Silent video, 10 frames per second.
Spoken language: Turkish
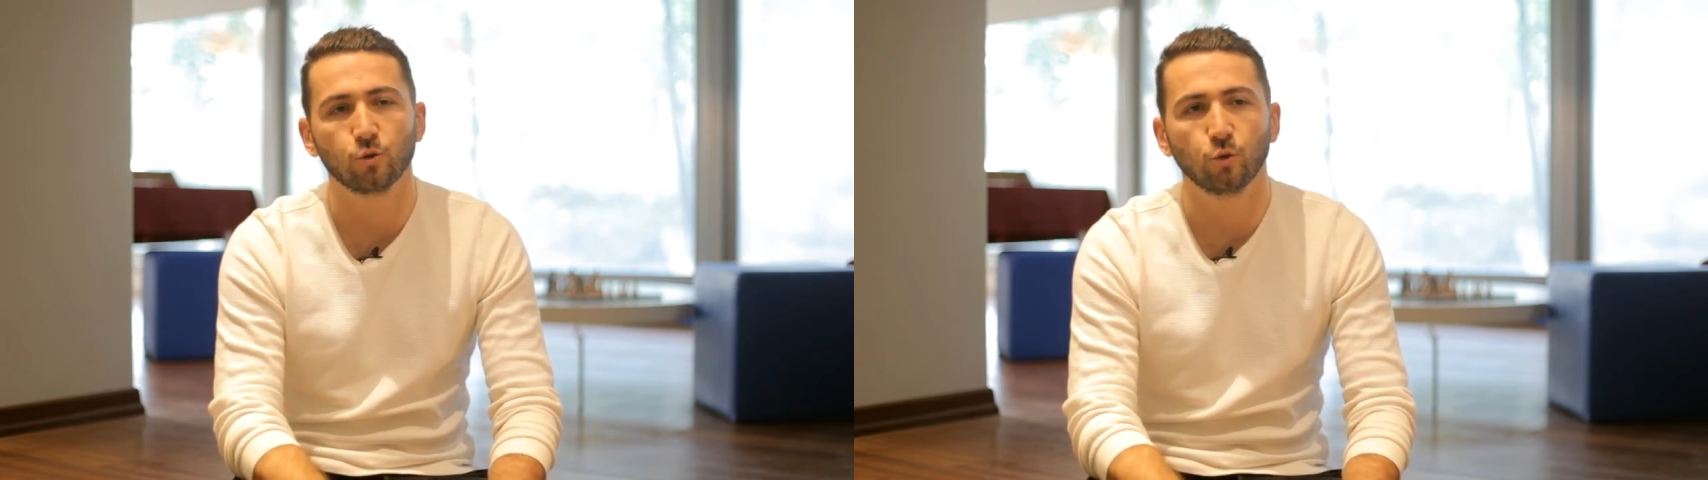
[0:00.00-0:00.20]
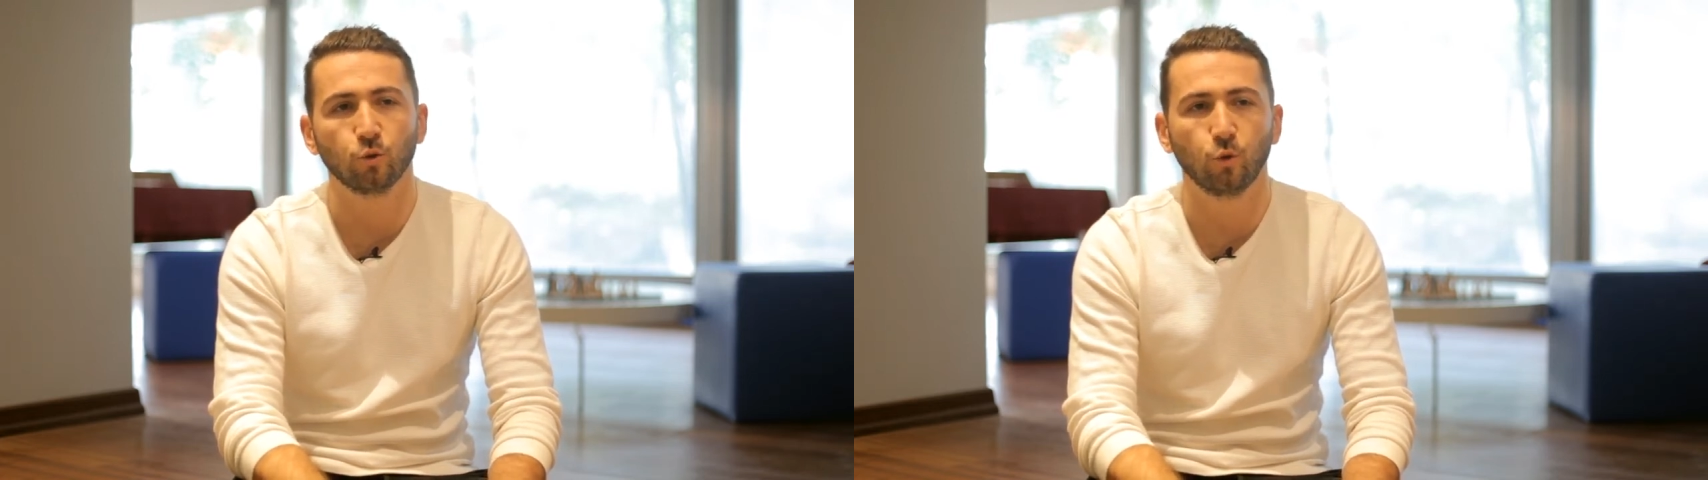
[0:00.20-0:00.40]

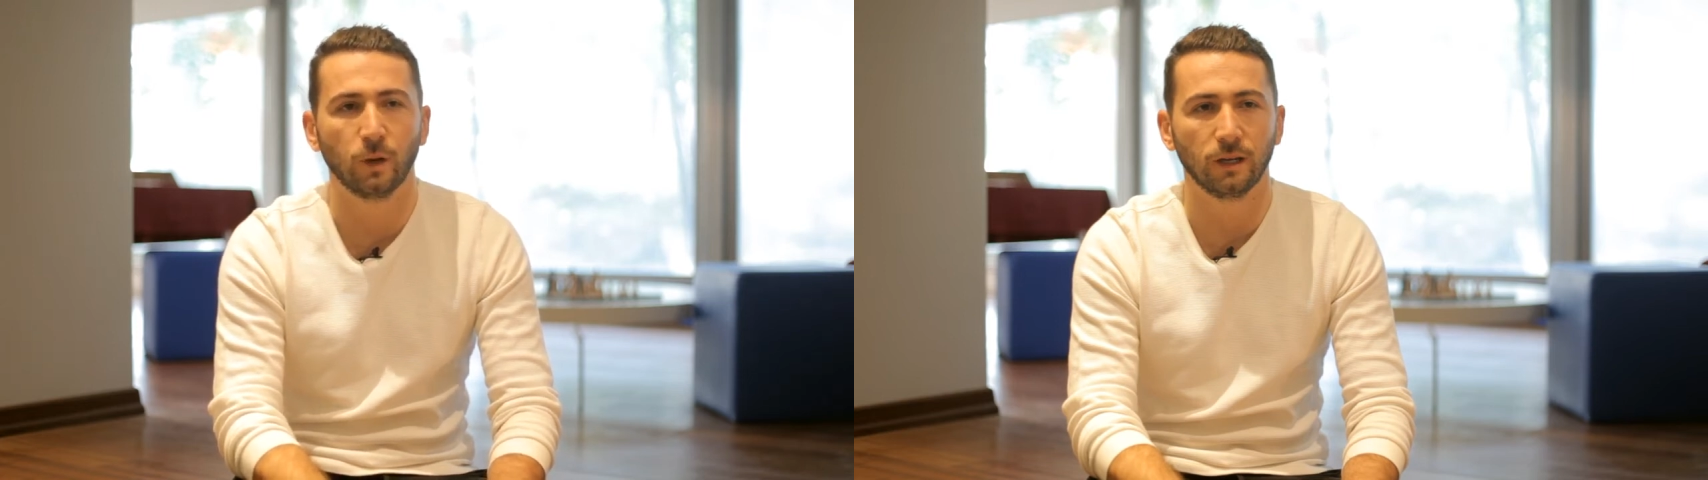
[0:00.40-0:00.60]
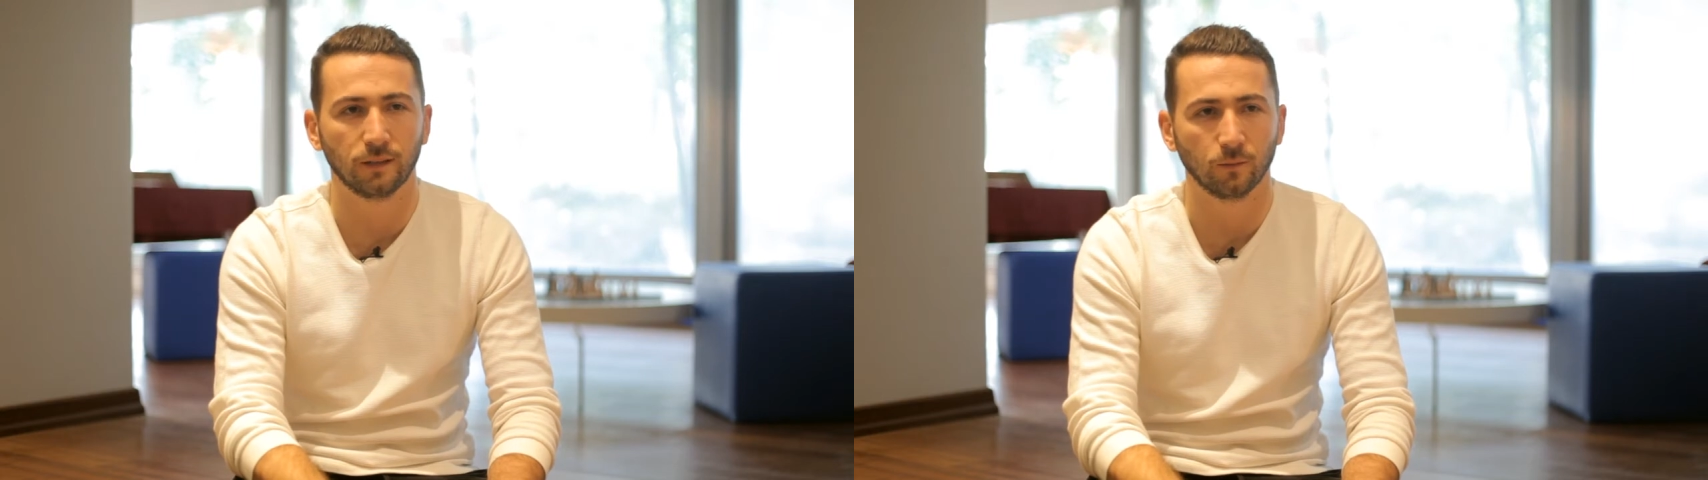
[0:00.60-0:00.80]
sonunu
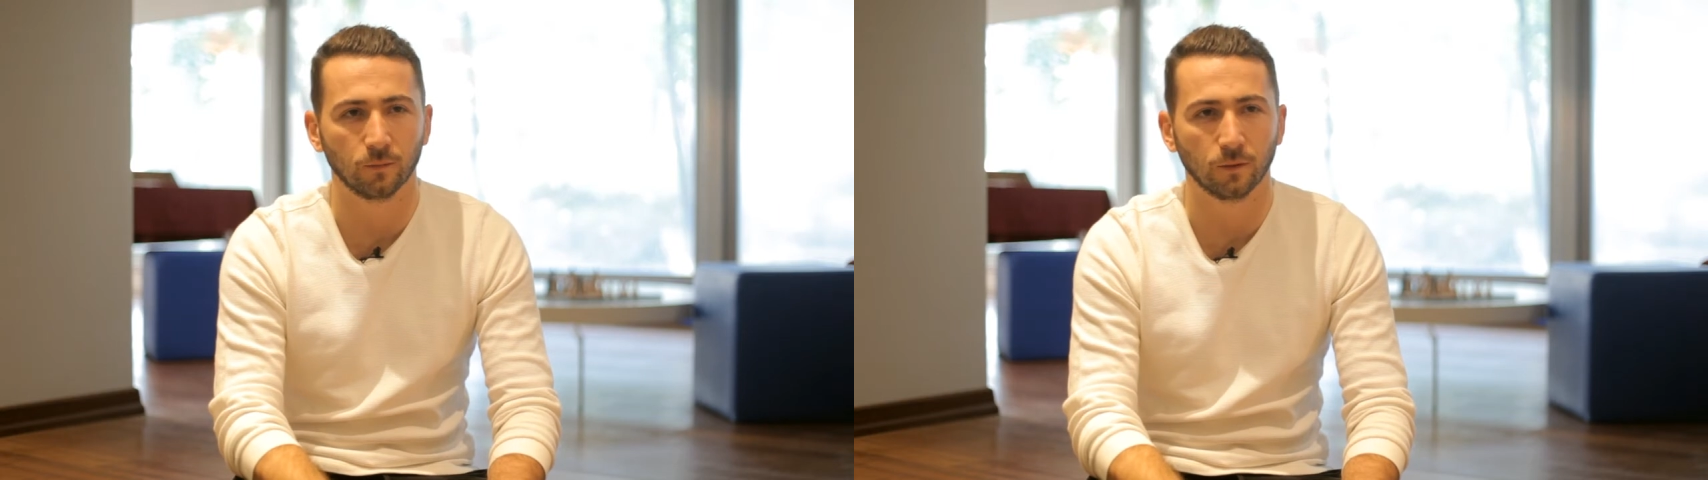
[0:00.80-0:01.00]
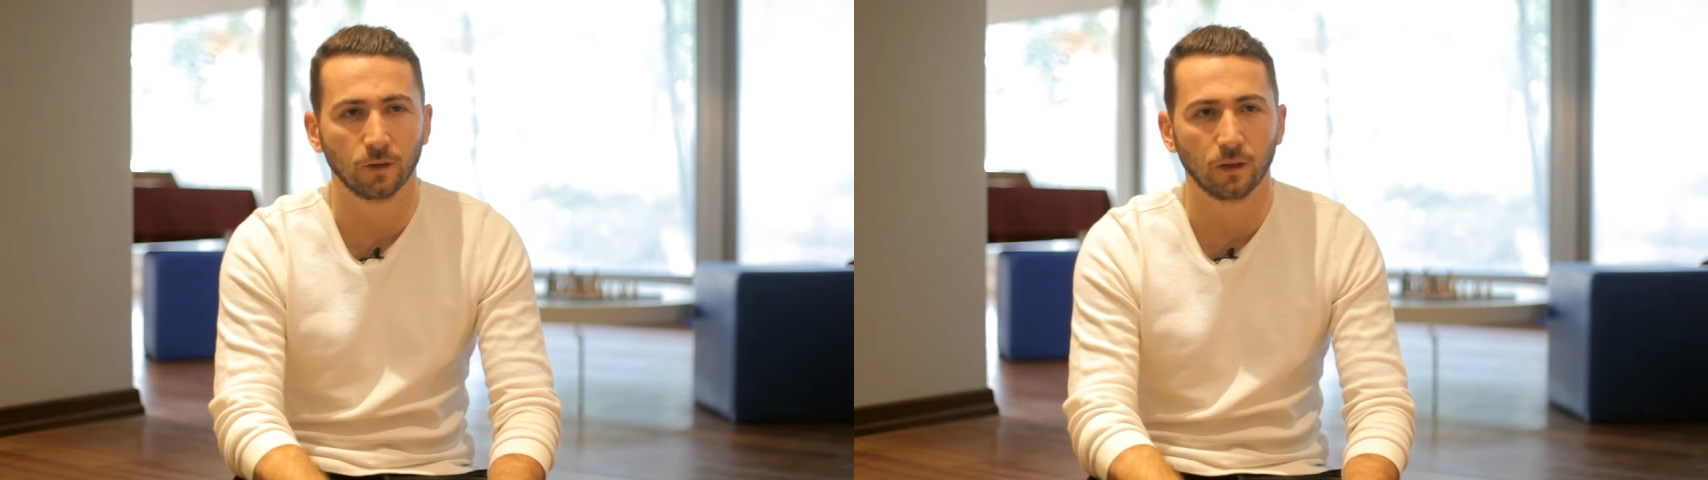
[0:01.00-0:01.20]
kupayla
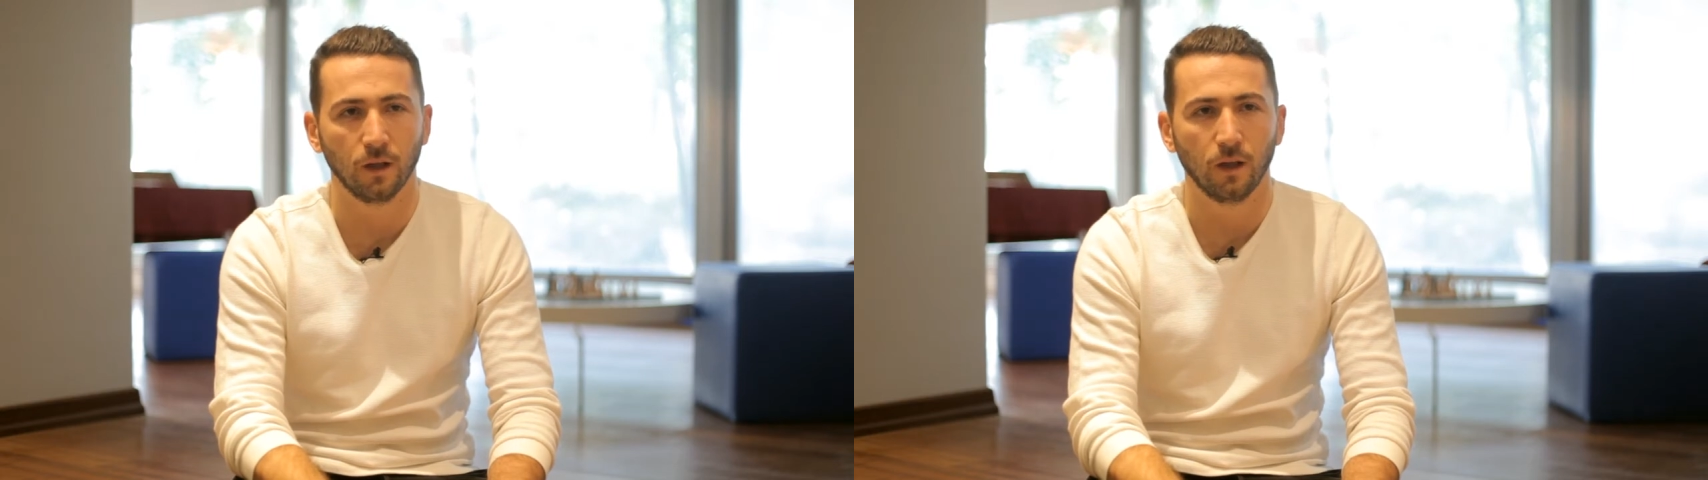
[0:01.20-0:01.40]
tamamlamak.